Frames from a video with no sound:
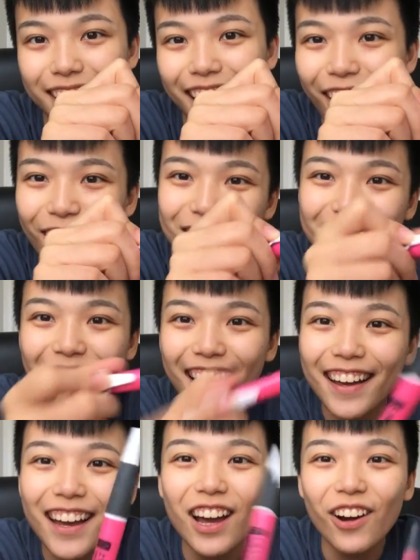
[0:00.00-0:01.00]
然后现
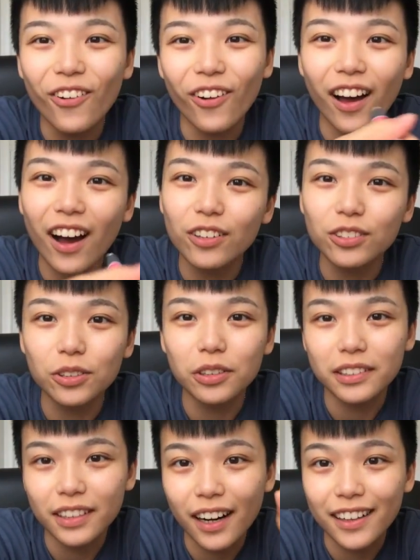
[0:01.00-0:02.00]
在我来澳洲
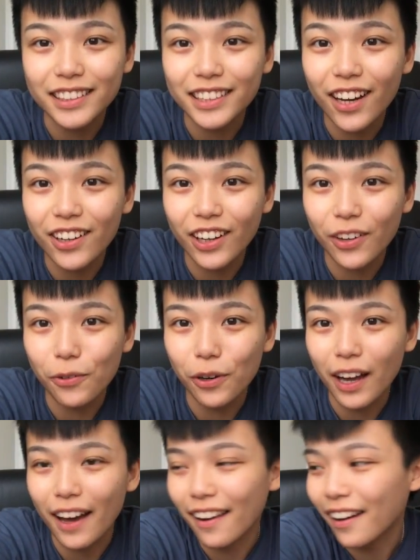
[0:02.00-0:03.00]
了，当然先要跟我
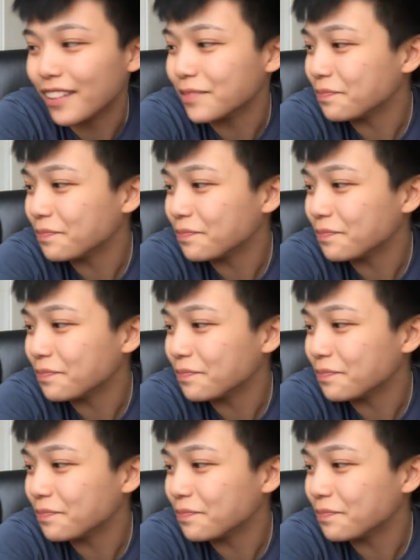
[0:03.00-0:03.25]
来啦。